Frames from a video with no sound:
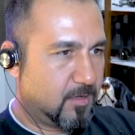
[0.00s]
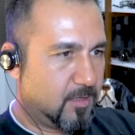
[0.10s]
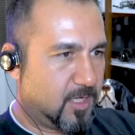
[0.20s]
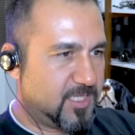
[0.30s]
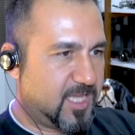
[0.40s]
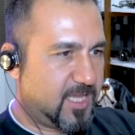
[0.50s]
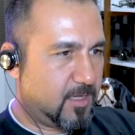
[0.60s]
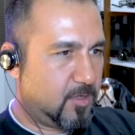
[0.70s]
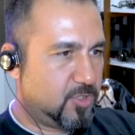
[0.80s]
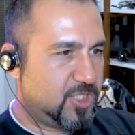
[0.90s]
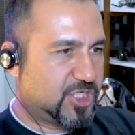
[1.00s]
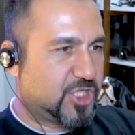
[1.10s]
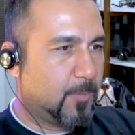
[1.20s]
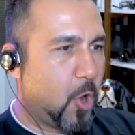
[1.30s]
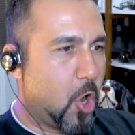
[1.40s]
Hadi.
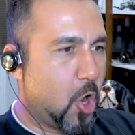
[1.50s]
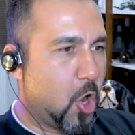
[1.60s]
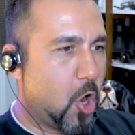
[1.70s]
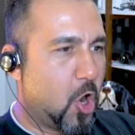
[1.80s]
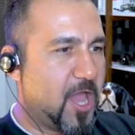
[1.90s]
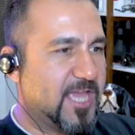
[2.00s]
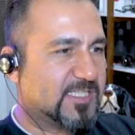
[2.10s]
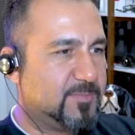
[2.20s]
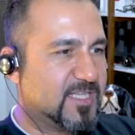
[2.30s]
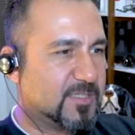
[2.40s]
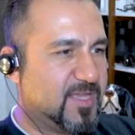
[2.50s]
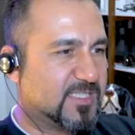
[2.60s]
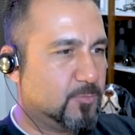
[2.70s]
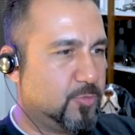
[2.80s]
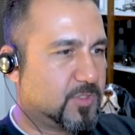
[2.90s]
İşte Oo. bu. Ezim ezim
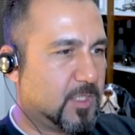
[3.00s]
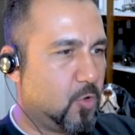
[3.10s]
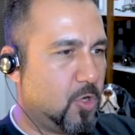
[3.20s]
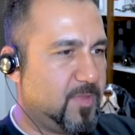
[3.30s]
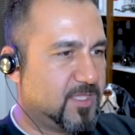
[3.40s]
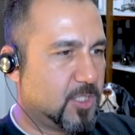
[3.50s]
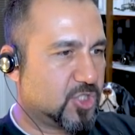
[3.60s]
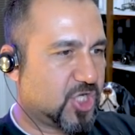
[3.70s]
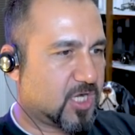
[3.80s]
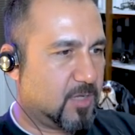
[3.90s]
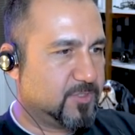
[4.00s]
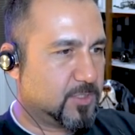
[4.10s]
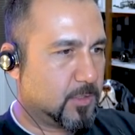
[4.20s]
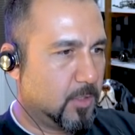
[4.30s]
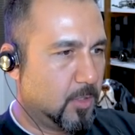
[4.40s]
ezdim Ümit'i ölmedi ya. Şaka Oo, mıdır?
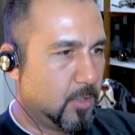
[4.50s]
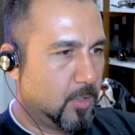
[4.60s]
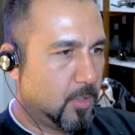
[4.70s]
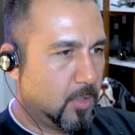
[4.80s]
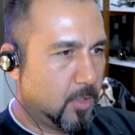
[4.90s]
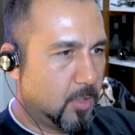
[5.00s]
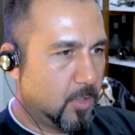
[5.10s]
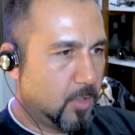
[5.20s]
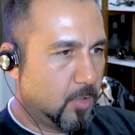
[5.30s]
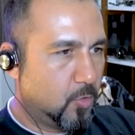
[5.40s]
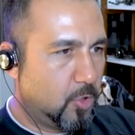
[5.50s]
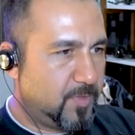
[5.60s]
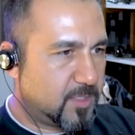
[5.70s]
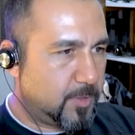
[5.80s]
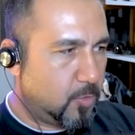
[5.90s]
Ölmedi ya.
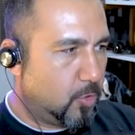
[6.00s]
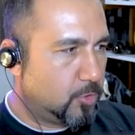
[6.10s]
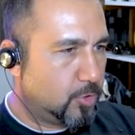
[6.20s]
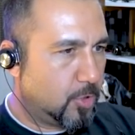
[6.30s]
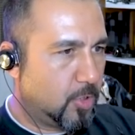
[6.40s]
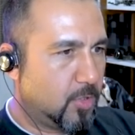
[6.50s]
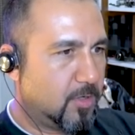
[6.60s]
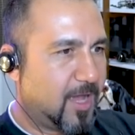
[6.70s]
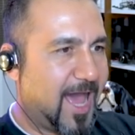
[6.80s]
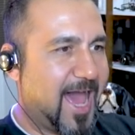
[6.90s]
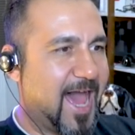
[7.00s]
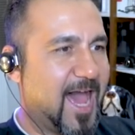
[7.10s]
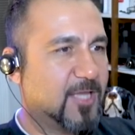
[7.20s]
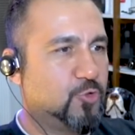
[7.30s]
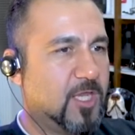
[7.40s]
Ölmedi mi? Öldü. Aa, öldü,
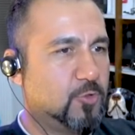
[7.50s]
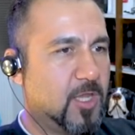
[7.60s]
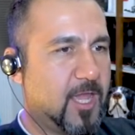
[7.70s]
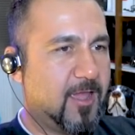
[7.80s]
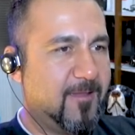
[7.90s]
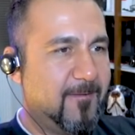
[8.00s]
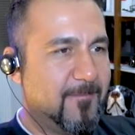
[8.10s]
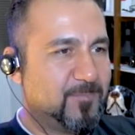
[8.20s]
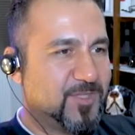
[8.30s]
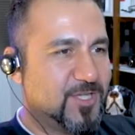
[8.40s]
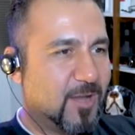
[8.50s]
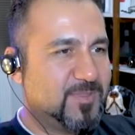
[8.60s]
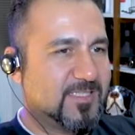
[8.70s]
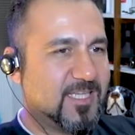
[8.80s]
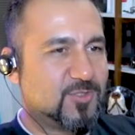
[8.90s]
Aa güle güle. Kardeşim, ya
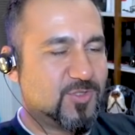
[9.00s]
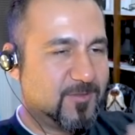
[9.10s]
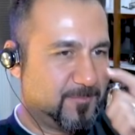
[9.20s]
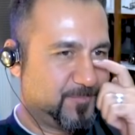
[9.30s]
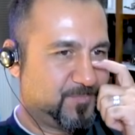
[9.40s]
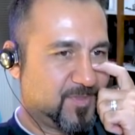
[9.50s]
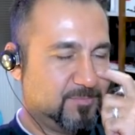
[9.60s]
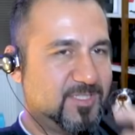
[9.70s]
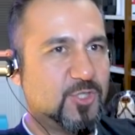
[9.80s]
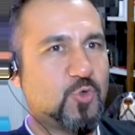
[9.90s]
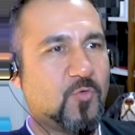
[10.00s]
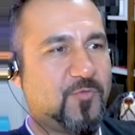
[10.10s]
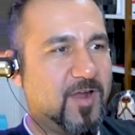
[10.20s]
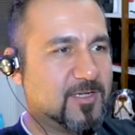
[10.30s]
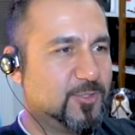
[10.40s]
bizde bizde çok
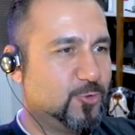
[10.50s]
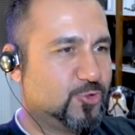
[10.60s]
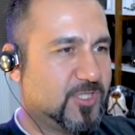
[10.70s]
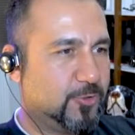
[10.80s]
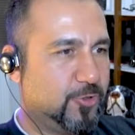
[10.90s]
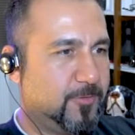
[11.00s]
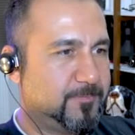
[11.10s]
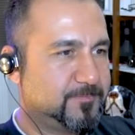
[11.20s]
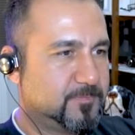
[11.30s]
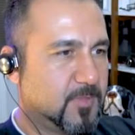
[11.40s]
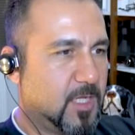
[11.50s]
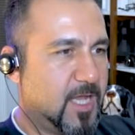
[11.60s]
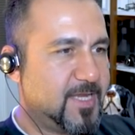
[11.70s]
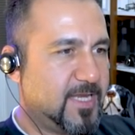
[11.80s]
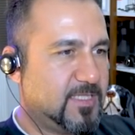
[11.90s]
farklı Çekeyim gösteriyor.
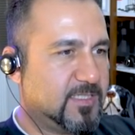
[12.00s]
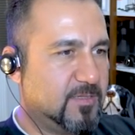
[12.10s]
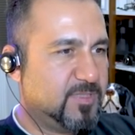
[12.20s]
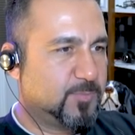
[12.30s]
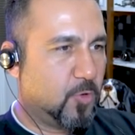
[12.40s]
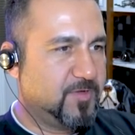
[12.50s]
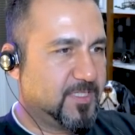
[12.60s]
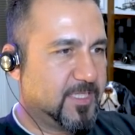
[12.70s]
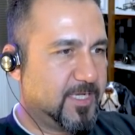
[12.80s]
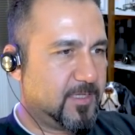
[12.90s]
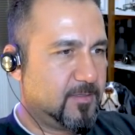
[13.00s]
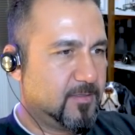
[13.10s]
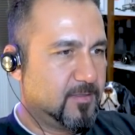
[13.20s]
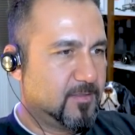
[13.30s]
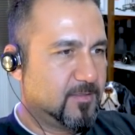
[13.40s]
Aynen itelim biz bowlingleri.
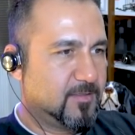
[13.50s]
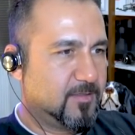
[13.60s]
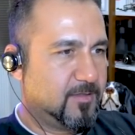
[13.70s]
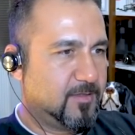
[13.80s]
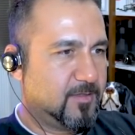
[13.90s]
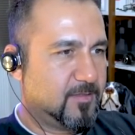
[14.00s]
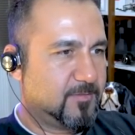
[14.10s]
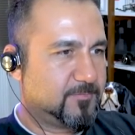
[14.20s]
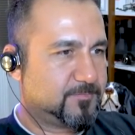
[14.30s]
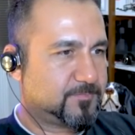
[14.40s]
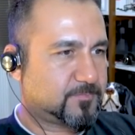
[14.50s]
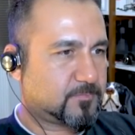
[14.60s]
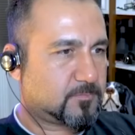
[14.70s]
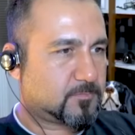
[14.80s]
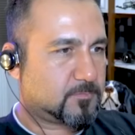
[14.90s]
Furkan bak bana vurma tamam yalvarın
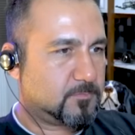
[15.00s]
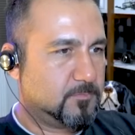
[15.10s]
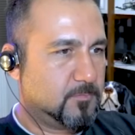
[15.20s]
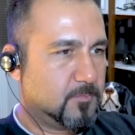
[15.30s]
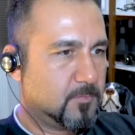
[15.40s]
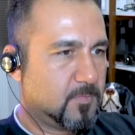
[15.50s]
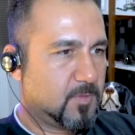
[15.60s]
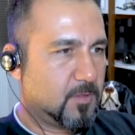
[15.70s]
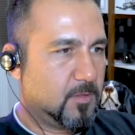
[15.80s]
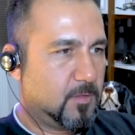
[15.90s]
ya. Tamam tamam valla vurmuyorum.